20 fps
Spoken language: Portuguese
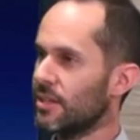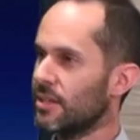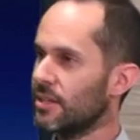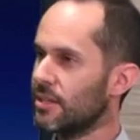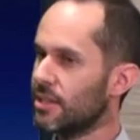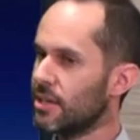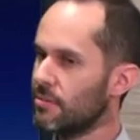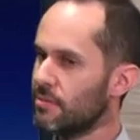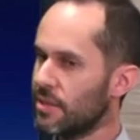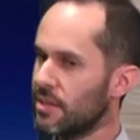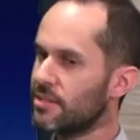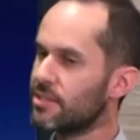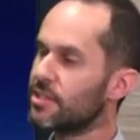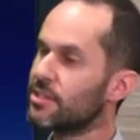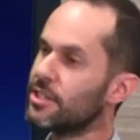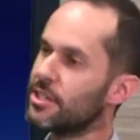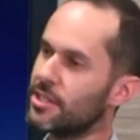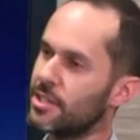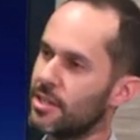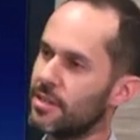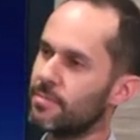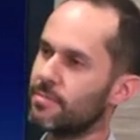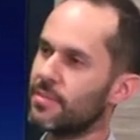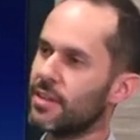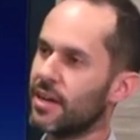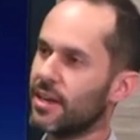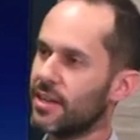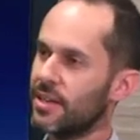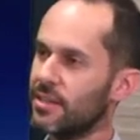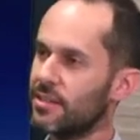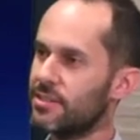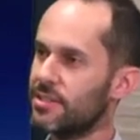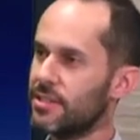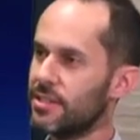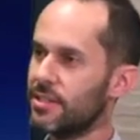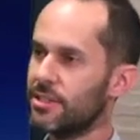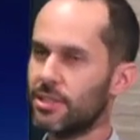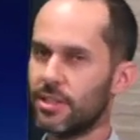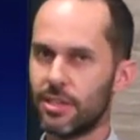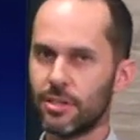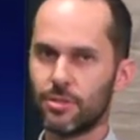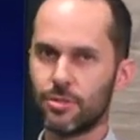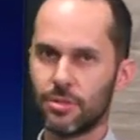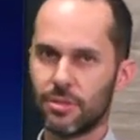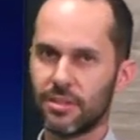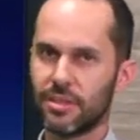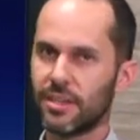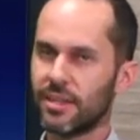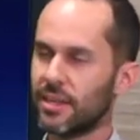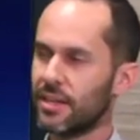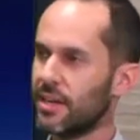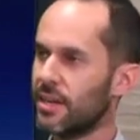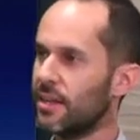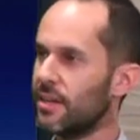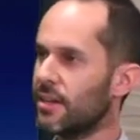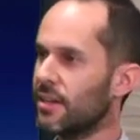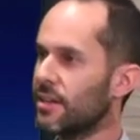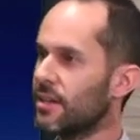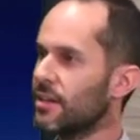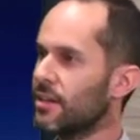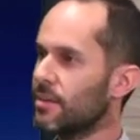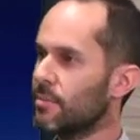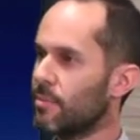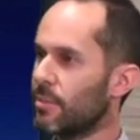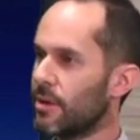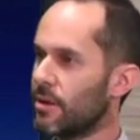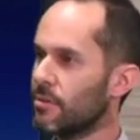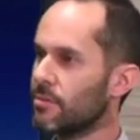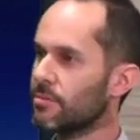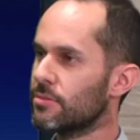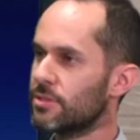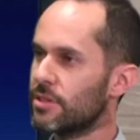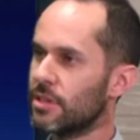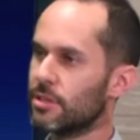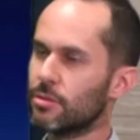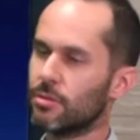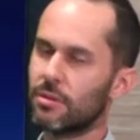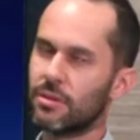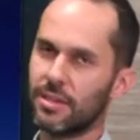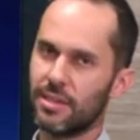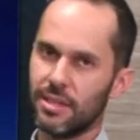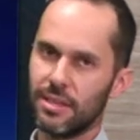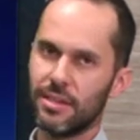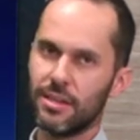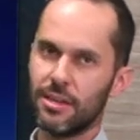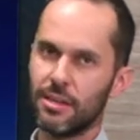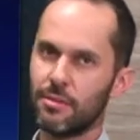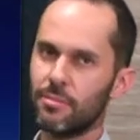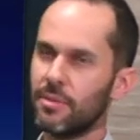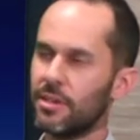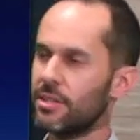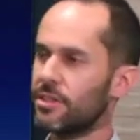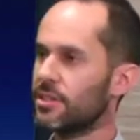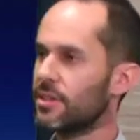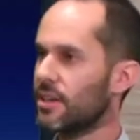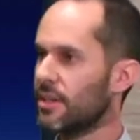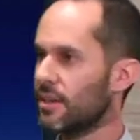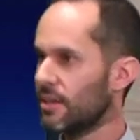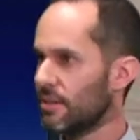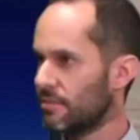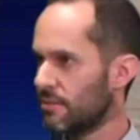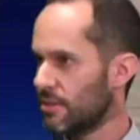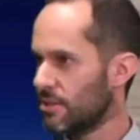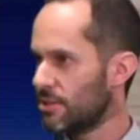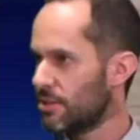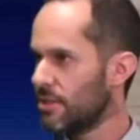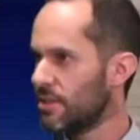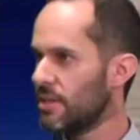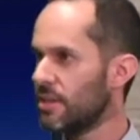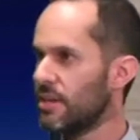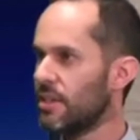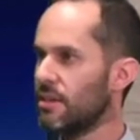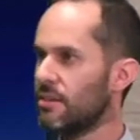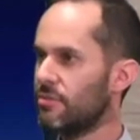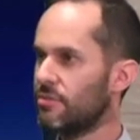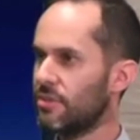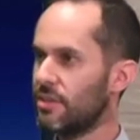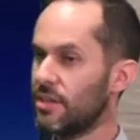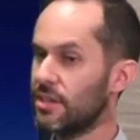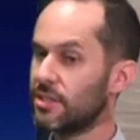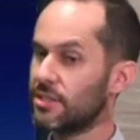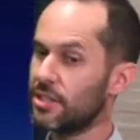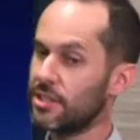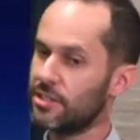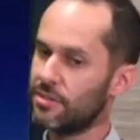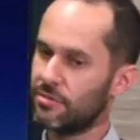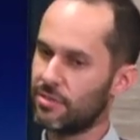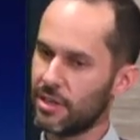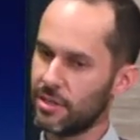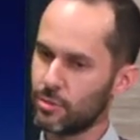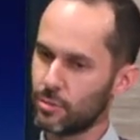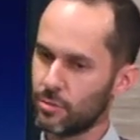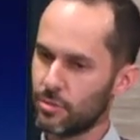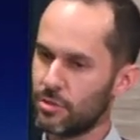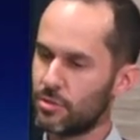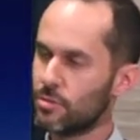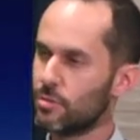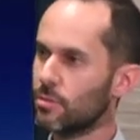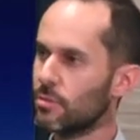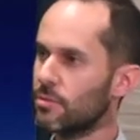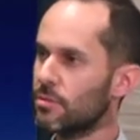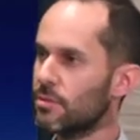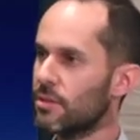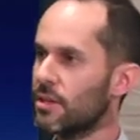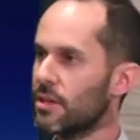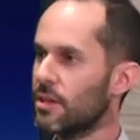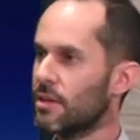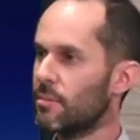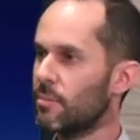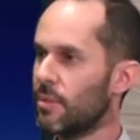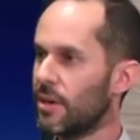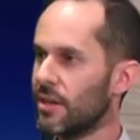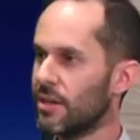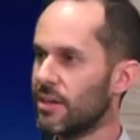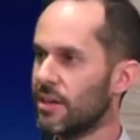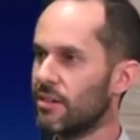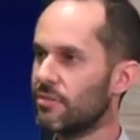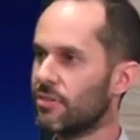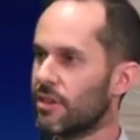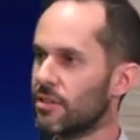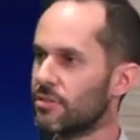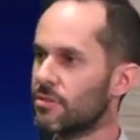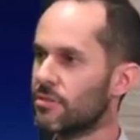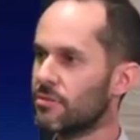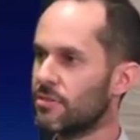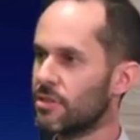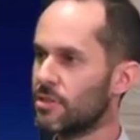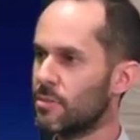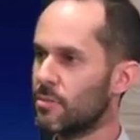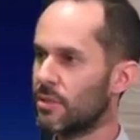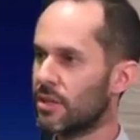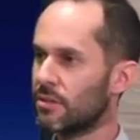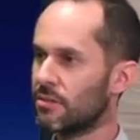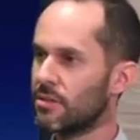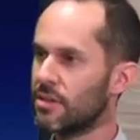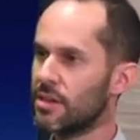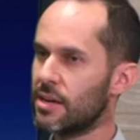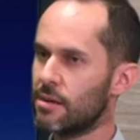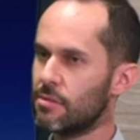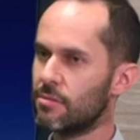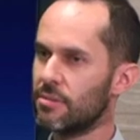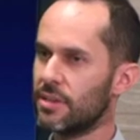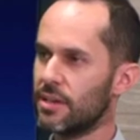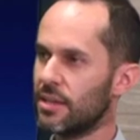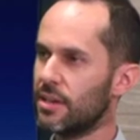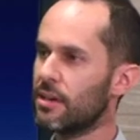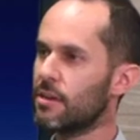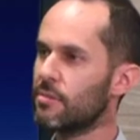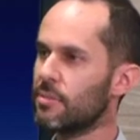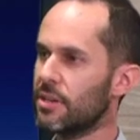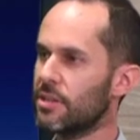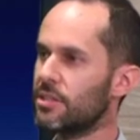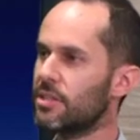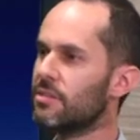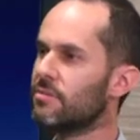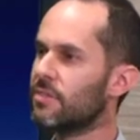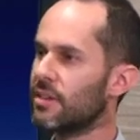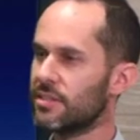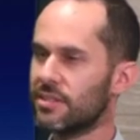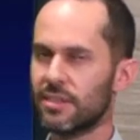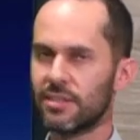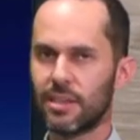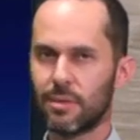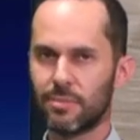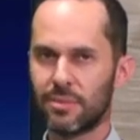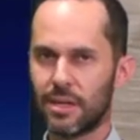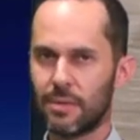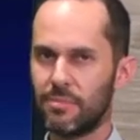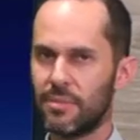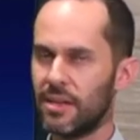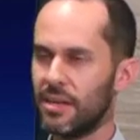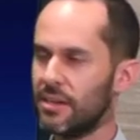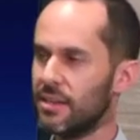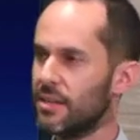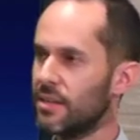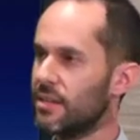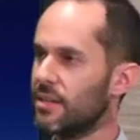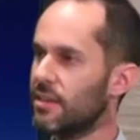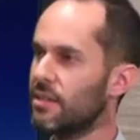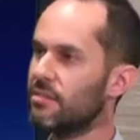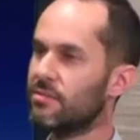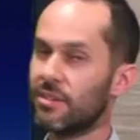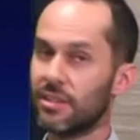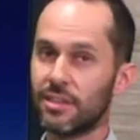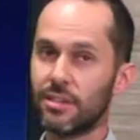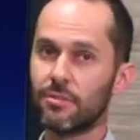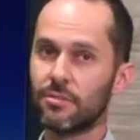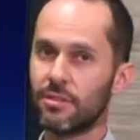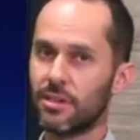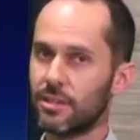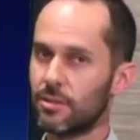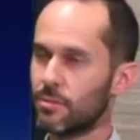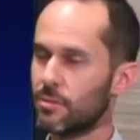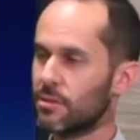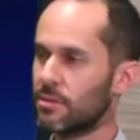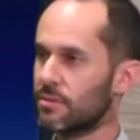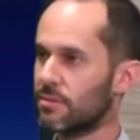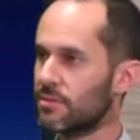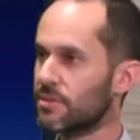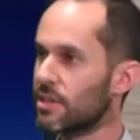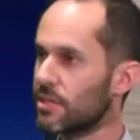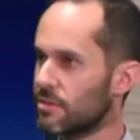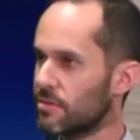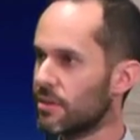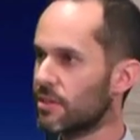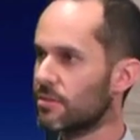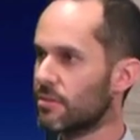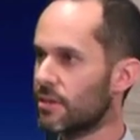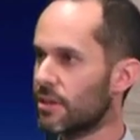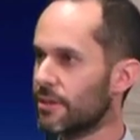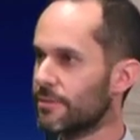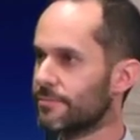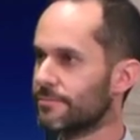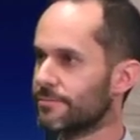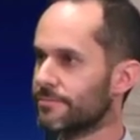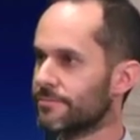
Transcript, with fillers: Então esse a gente daí sim direciona ele para o setor que ele realmente queira investir, enfim, a gente faz um estudo para que ele faça um investimento em algo que realmente ele vá se adaptar bem e vá ter um retorno satisfatório.